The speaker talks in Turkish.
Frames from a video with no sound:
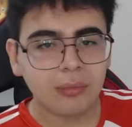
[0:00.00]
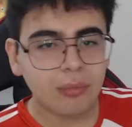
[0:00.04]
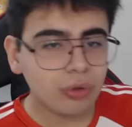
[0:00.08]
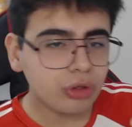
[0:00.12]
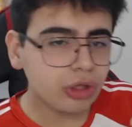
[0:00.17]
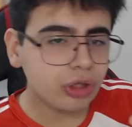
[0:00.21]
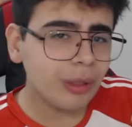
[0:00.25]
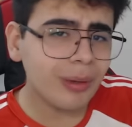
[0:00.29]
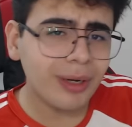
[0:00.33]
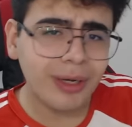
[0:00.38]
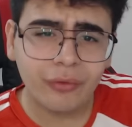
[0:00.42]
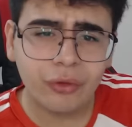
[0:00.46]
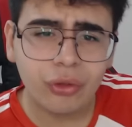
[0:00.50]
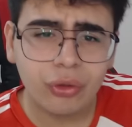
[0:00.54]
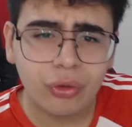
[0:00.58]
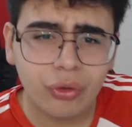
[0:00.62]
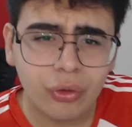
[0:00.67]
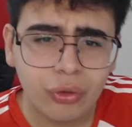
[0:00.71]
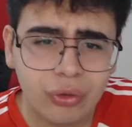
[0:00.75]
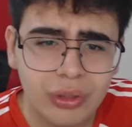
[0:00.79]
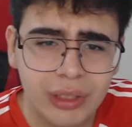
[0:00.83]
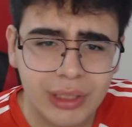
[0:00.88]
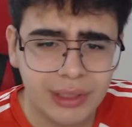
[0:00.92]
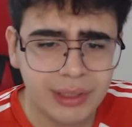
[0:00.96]
Muhtemelen video
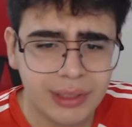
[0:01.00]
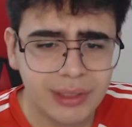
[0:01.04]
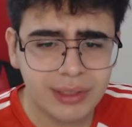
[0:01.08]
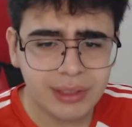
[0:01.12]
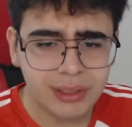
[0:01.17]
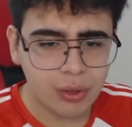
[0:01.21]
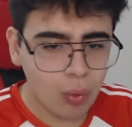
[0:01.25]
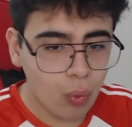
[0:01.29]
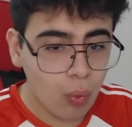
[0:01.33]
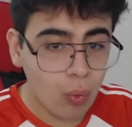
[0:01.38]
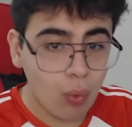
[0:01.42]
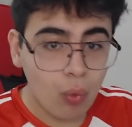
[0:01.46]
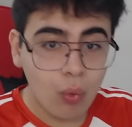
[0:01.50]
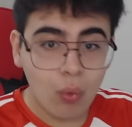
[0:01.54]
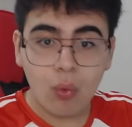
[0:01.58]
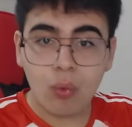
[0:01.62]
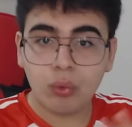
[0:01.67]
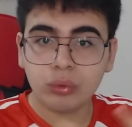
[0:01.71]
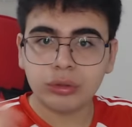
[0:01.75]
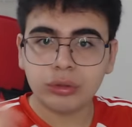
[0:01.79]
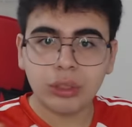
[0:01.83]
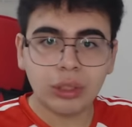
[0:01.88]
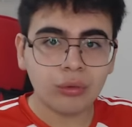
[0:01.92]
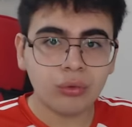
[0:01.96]
gördüğünüzde dediniz ki
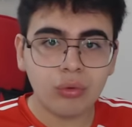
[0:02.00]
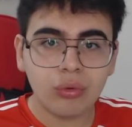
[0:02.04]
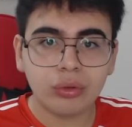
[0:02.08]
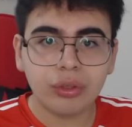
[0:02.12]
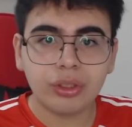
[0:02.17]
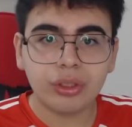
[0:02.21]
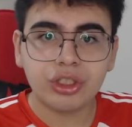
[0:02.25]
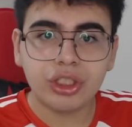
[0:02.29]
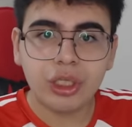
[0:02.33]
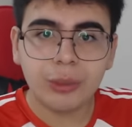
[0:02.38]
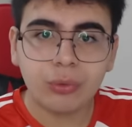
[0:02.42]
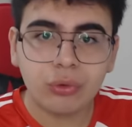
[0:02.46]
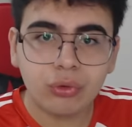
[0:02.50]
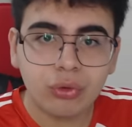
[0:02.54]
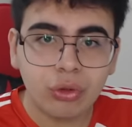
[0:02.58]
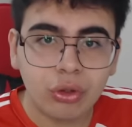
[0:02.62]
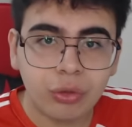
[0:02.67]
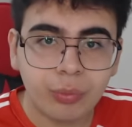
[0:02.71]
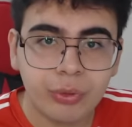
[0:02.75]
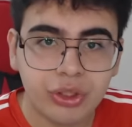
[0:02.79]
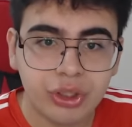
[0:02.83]
ooo lan ne oluyor chapter 4 mi